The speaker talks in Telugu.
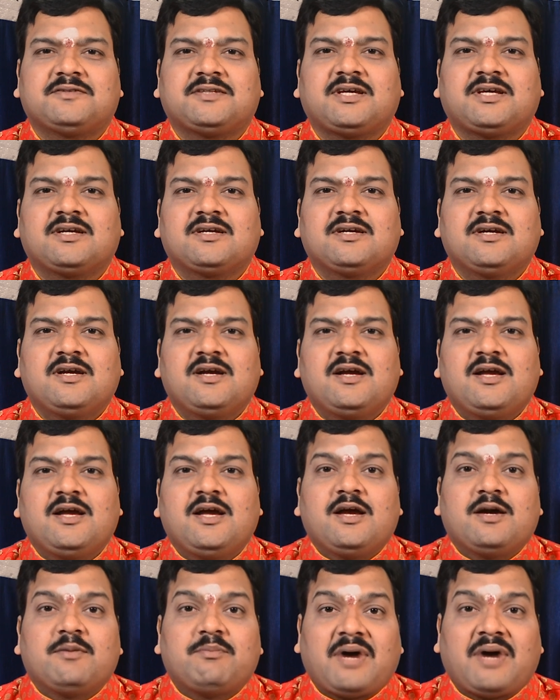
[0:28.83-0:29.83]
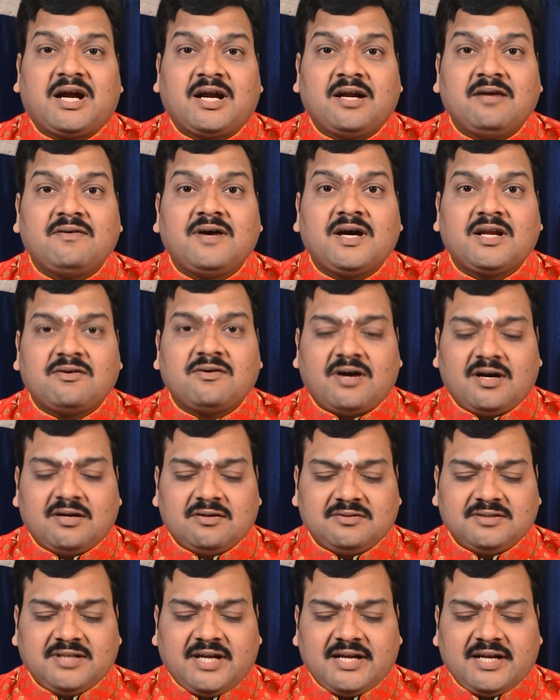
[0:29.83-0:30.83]
ఉంది మంగళవారం
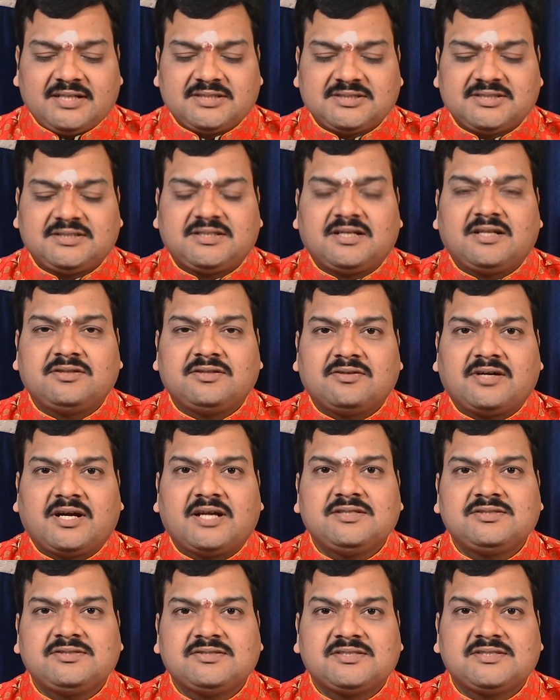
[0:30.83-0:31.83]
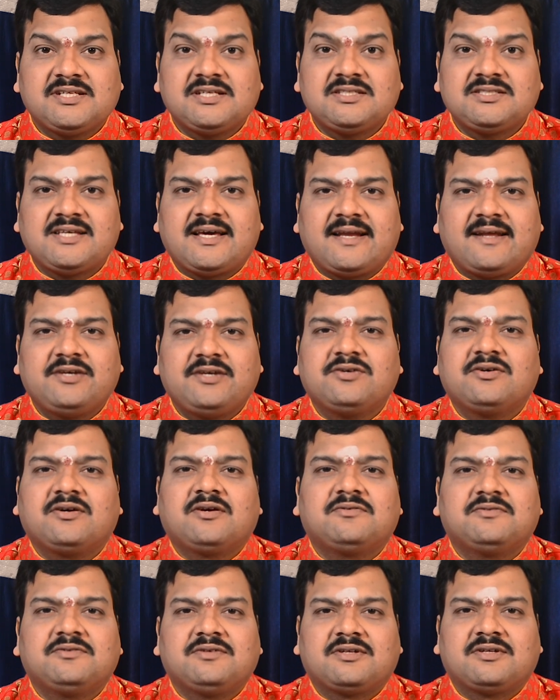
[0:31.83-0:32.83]
ఆరుద్ర నక్షత్రంతో కలిసి వస్తే
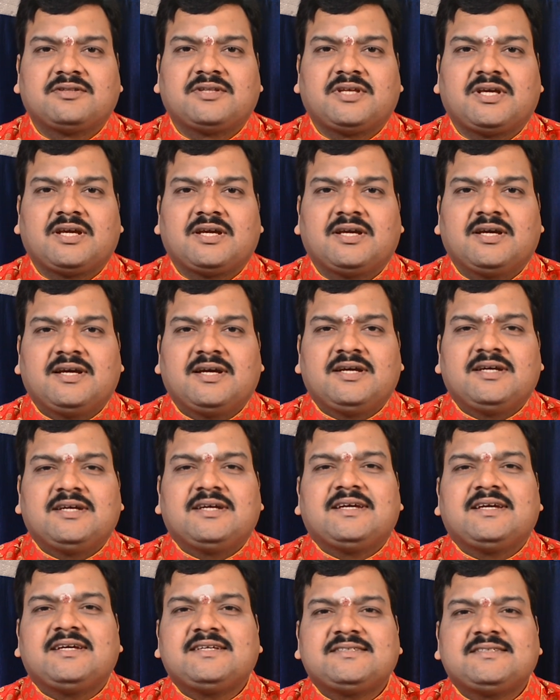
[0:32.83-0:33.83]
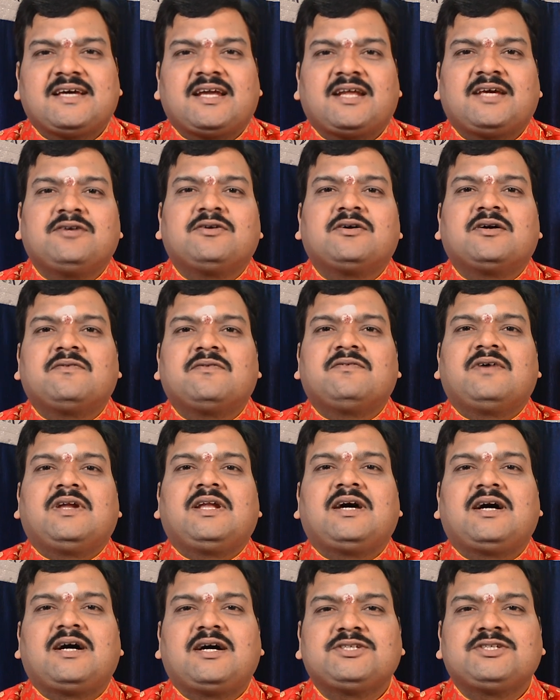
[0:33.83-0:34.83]
చరయోగం ఉంటుంది ఈ చరయోగం
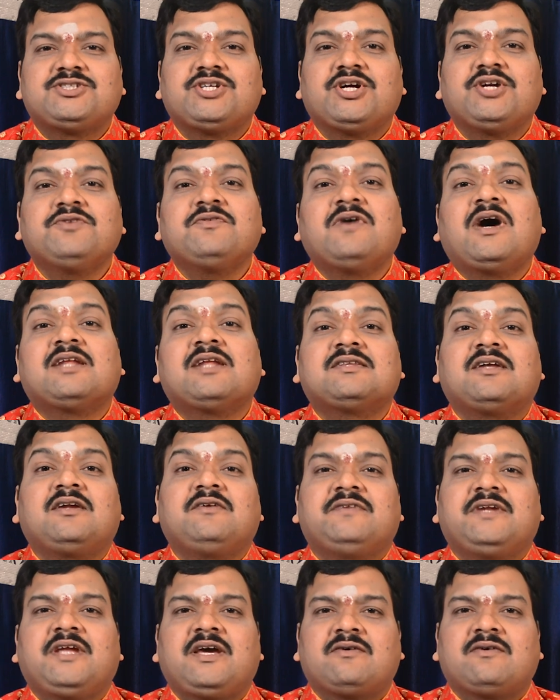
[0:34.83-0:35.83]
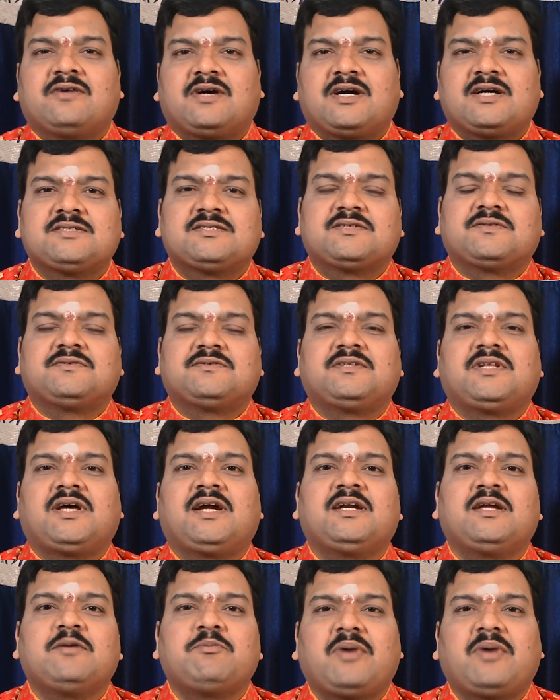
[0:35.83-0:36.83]
వల్ల చెడు వార్తలు వినే అవకాశం ఉంది
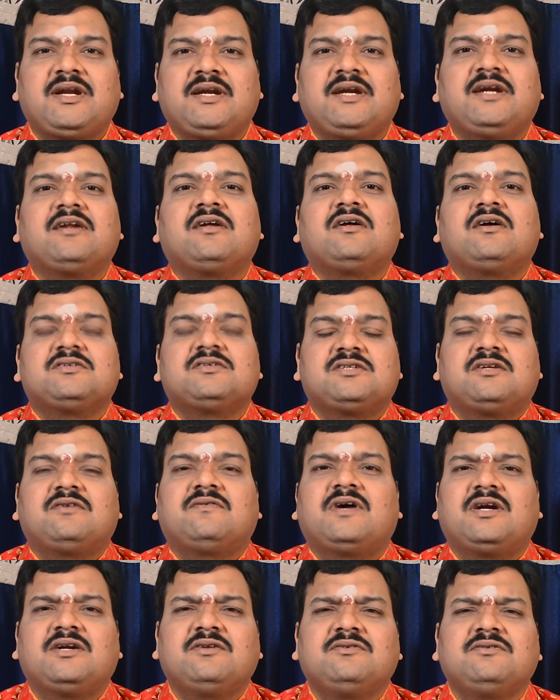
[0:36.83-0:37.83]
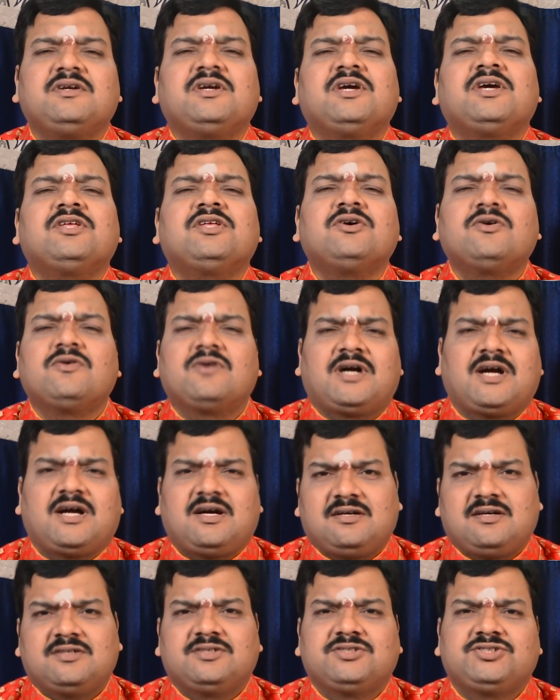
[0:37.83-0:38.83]
అంటే పన్నెండు రాసుల వాళ్ళు ఏదో ఒక
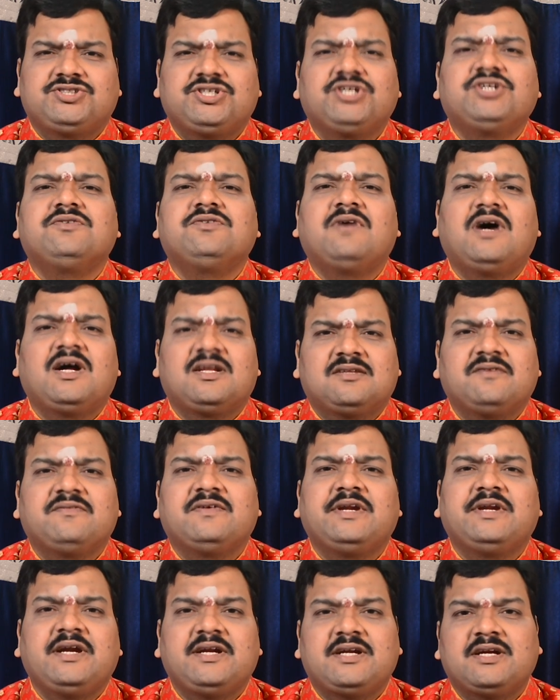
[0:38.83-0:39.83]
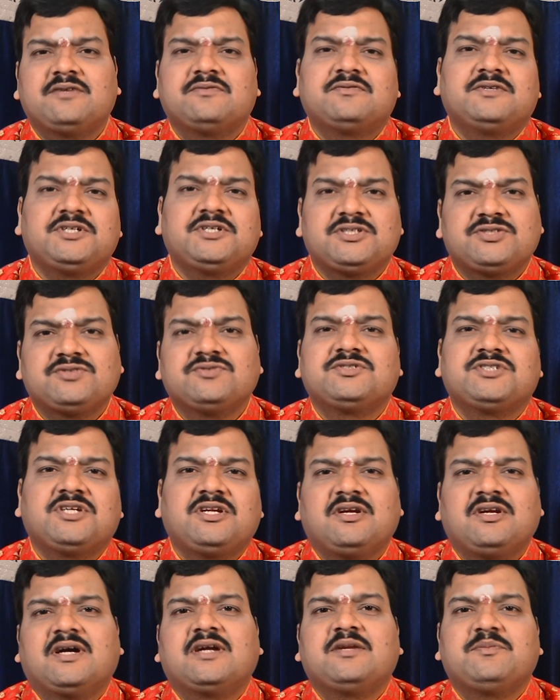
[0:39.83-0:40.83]
చెడు వార్త వినేటటువంటి
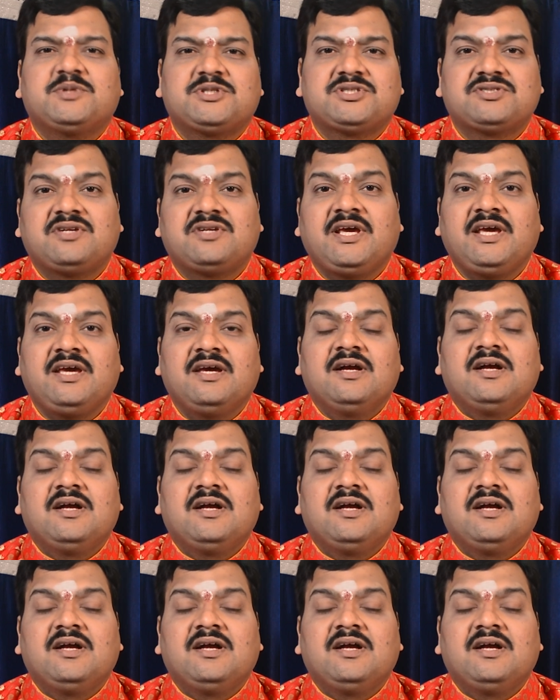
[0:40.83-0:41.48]
సూచనలు కనిపిస్తున్నాయి